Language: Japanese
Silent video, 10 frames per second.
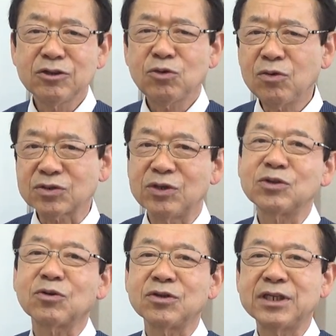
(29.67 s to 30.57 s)
等とい
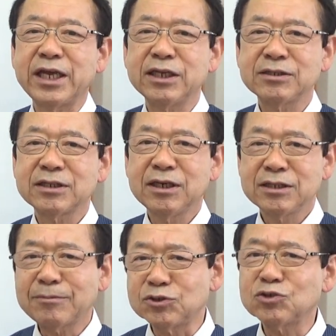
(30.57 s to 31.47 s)
うところにね
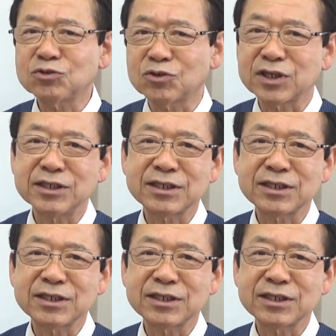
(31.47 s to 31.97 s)
多分塾の先